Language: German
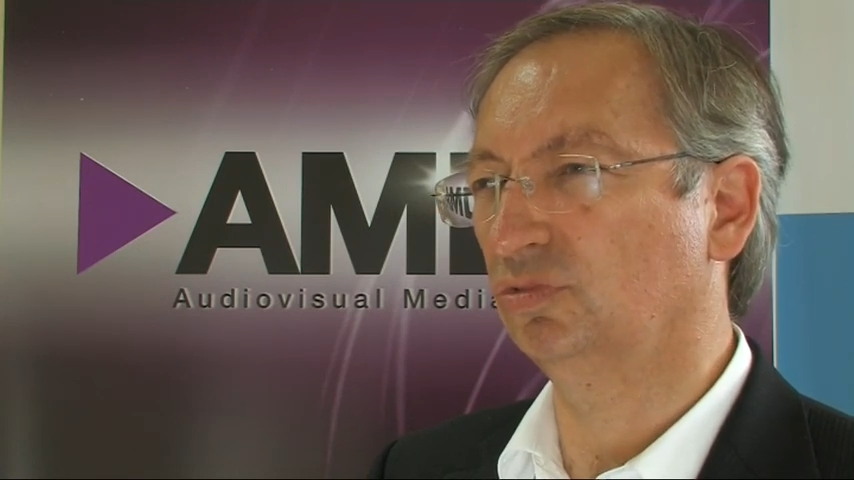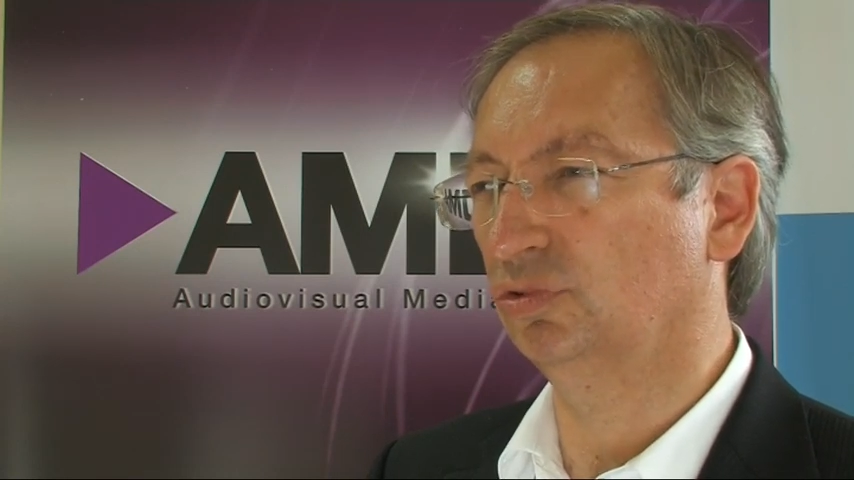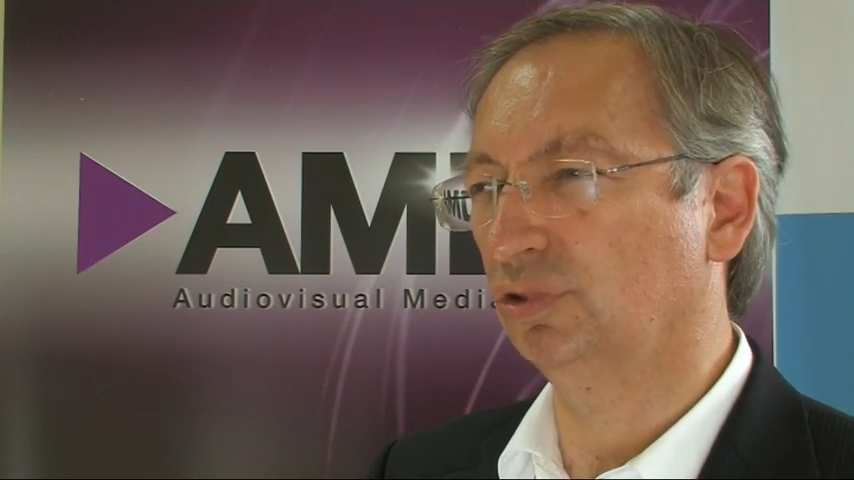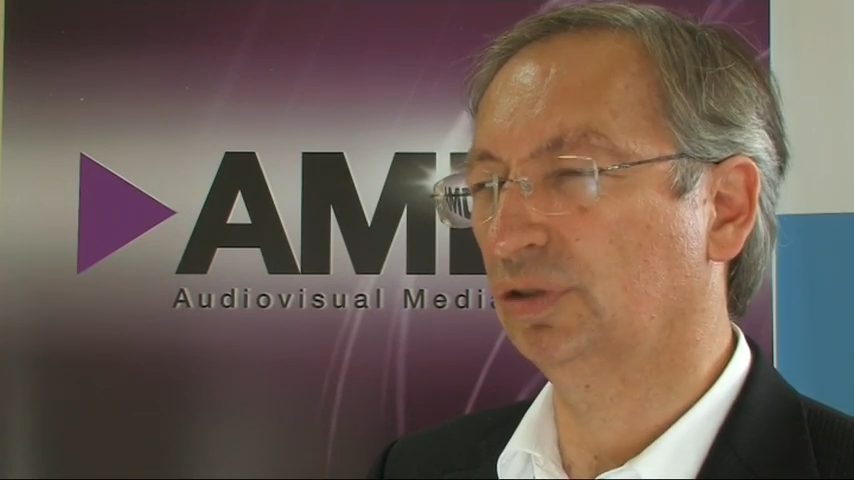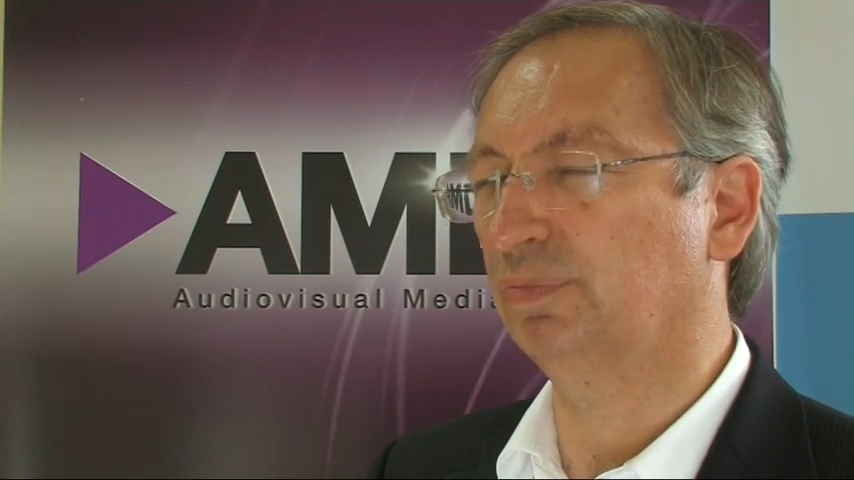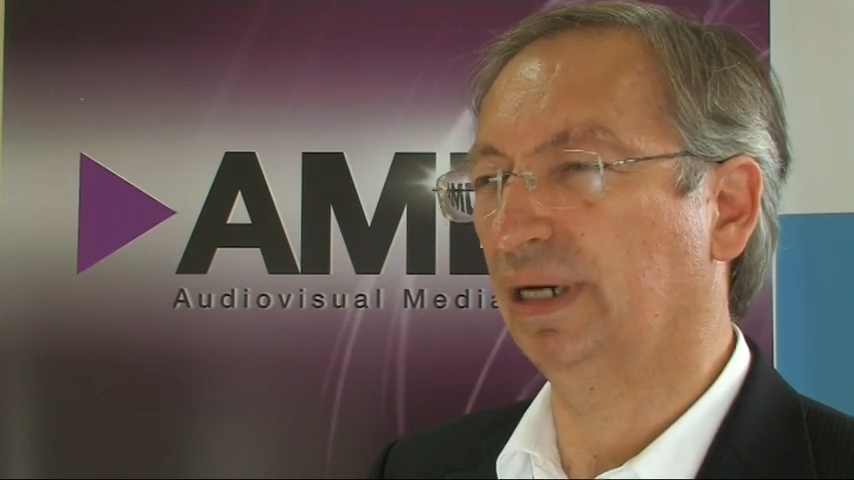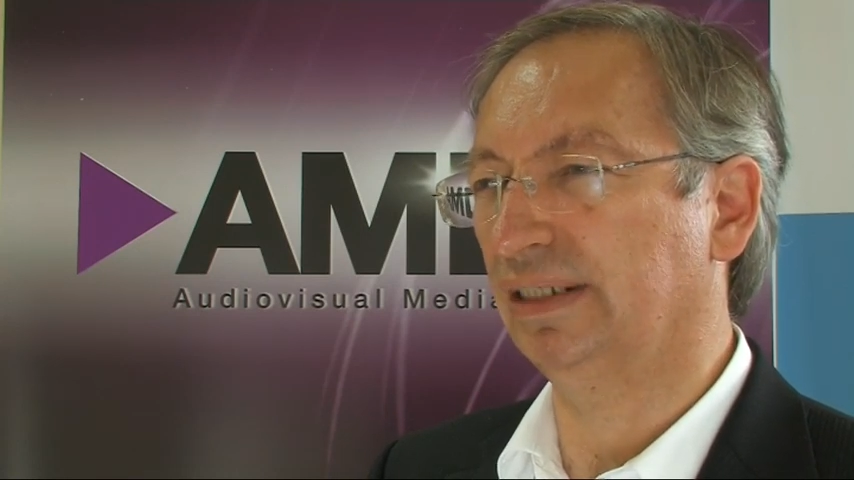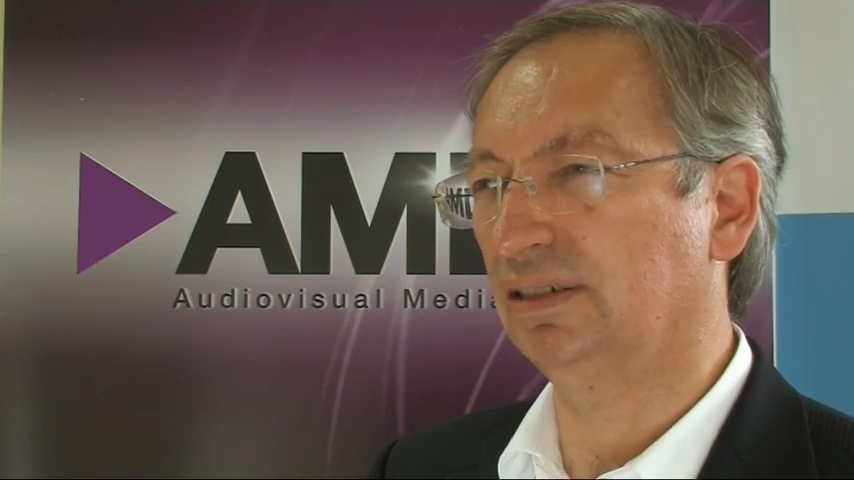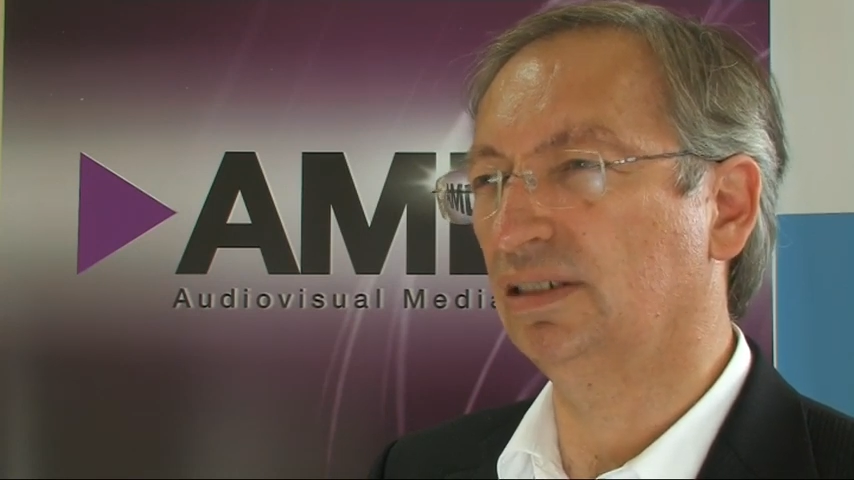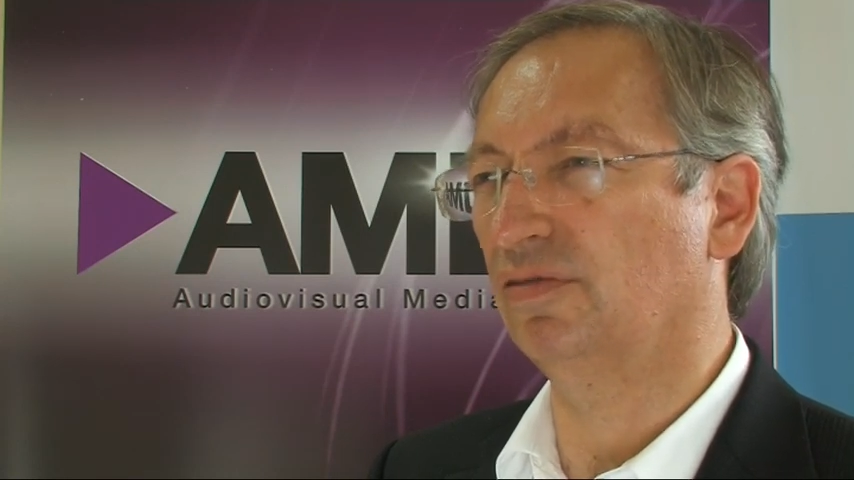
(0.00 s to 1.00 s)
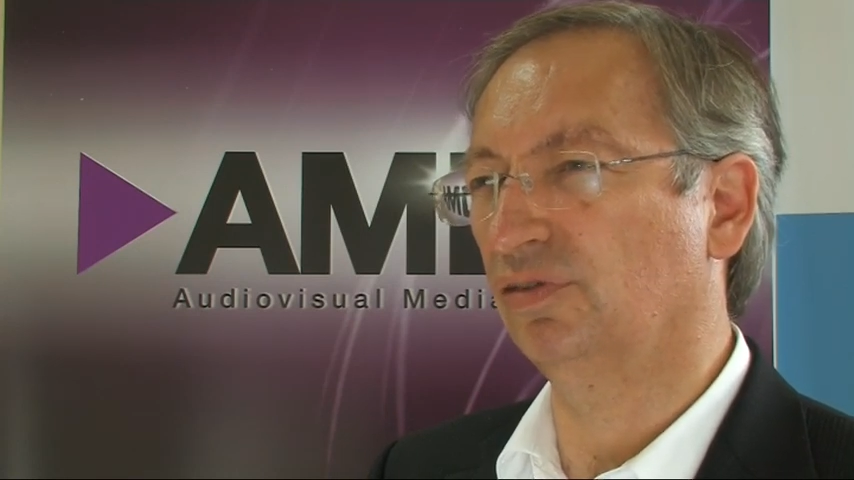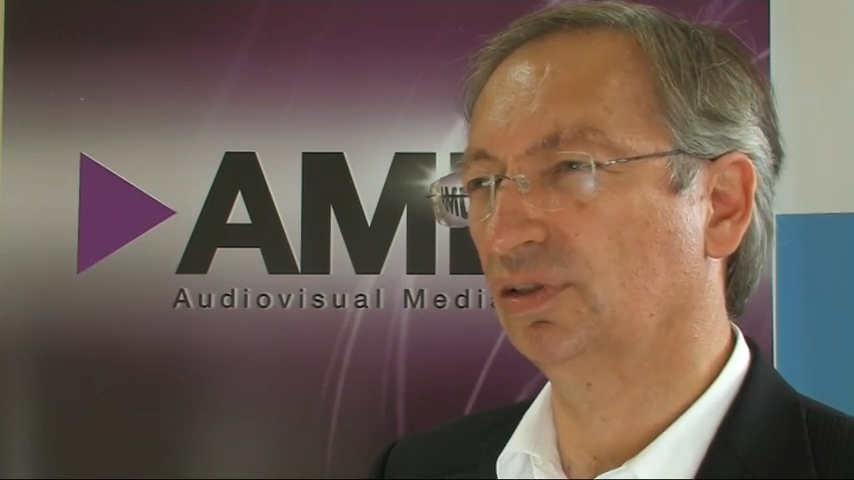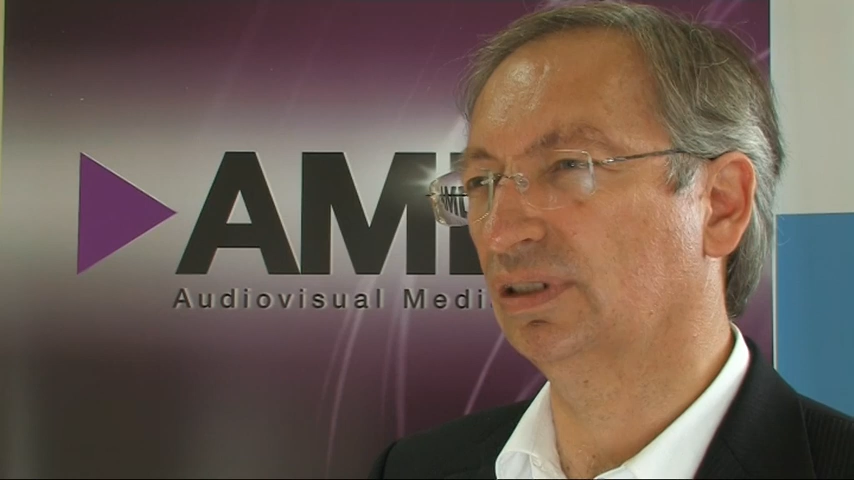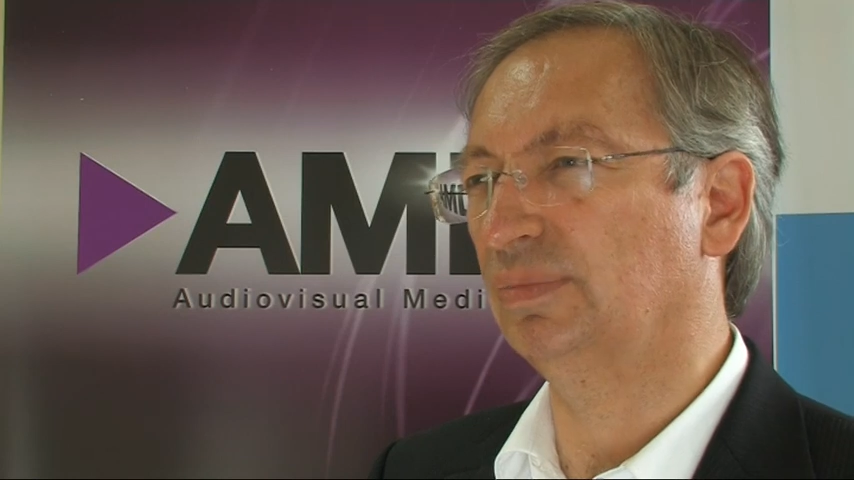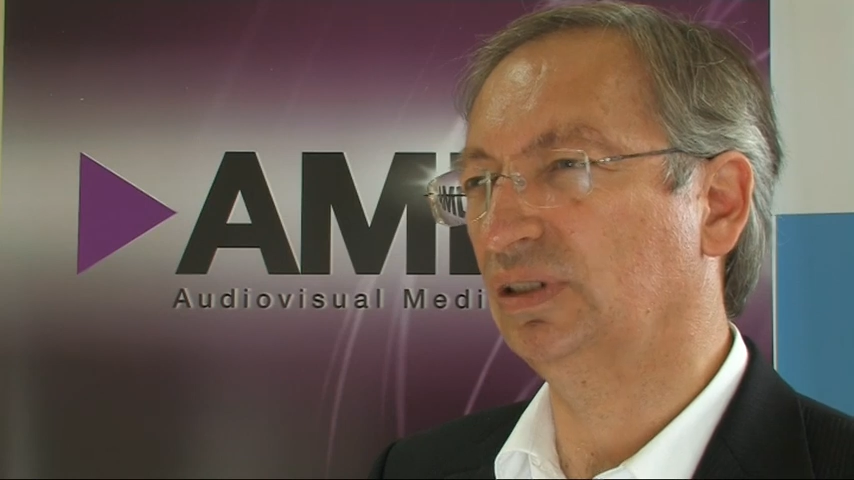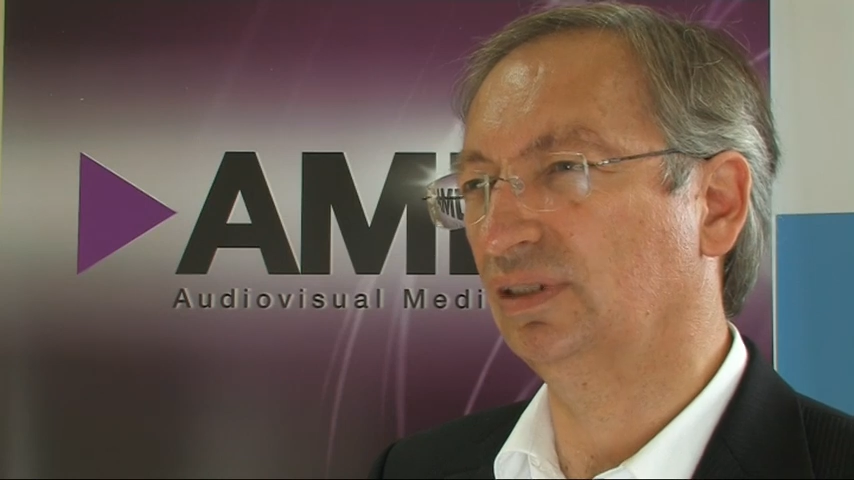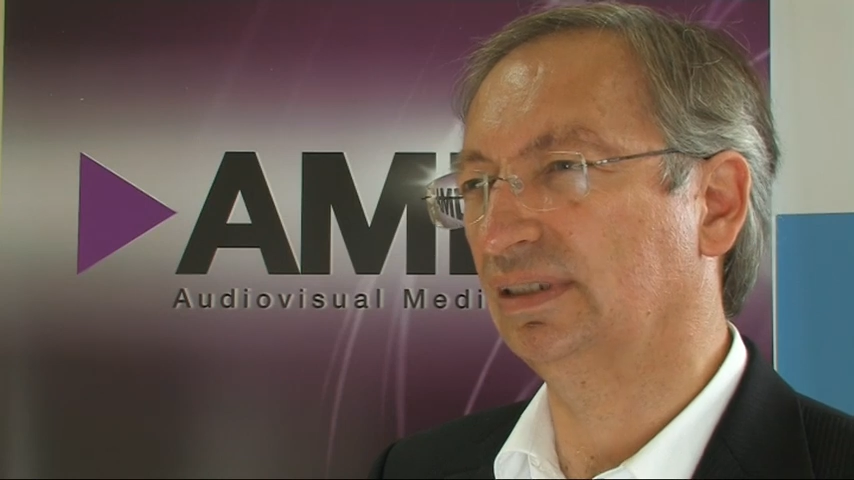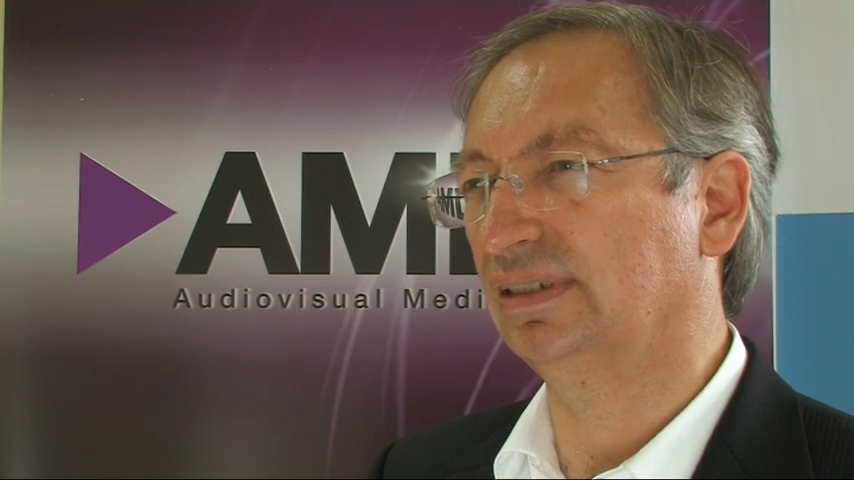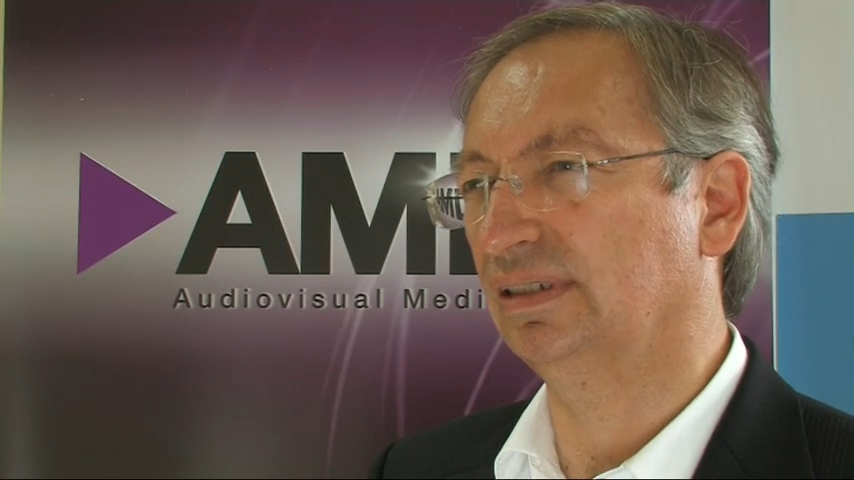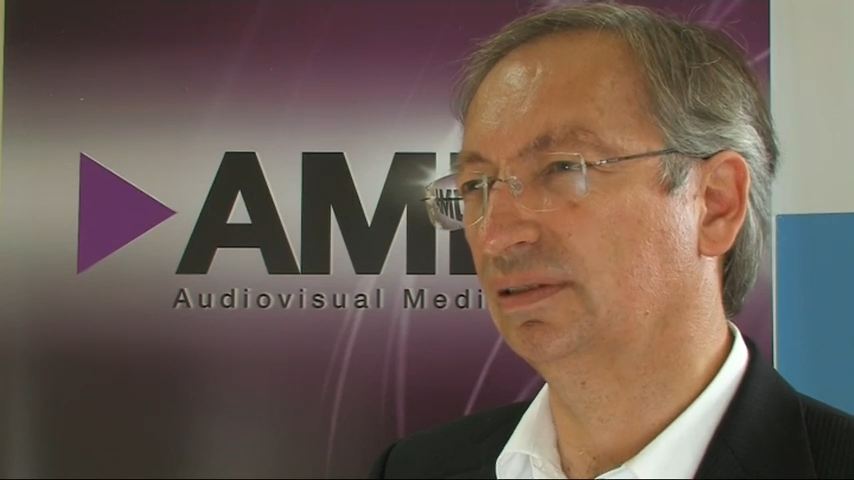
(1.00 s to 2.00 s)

durchbrechenden Erfolg damit zu erzielen.